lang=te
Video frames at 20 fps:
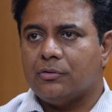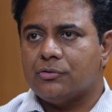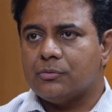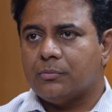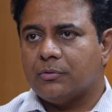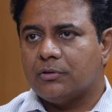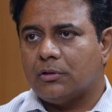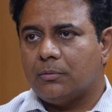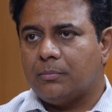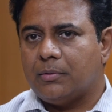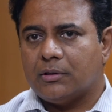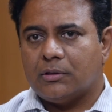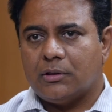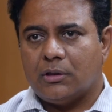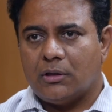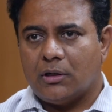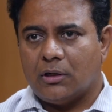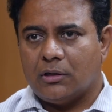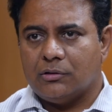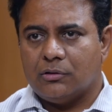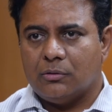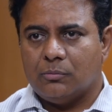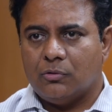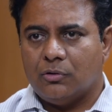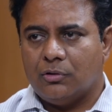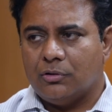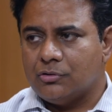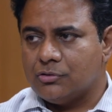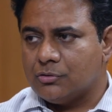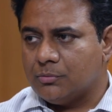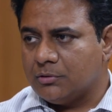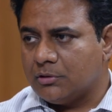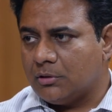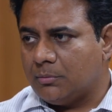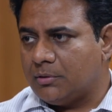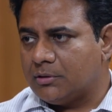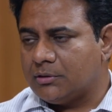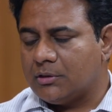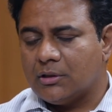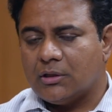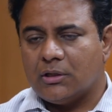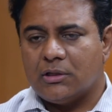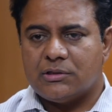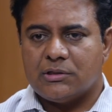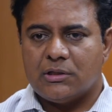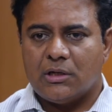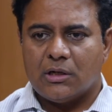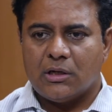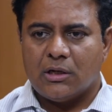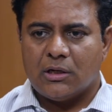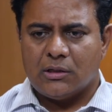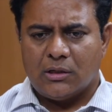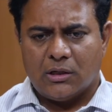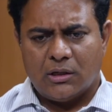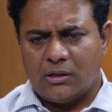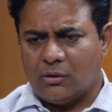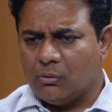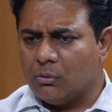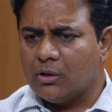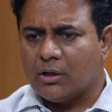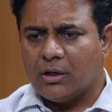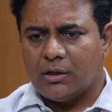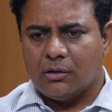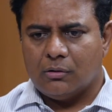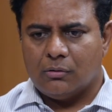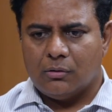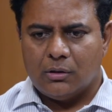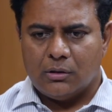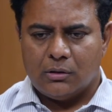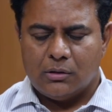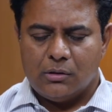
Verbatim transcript: నుంచి మొదలు పెడితే నరేంద్ర మోడీ నుంచి మొదలు పెడితే కేసీఆర్ గారి దాకా ఎవరికైనా కూడా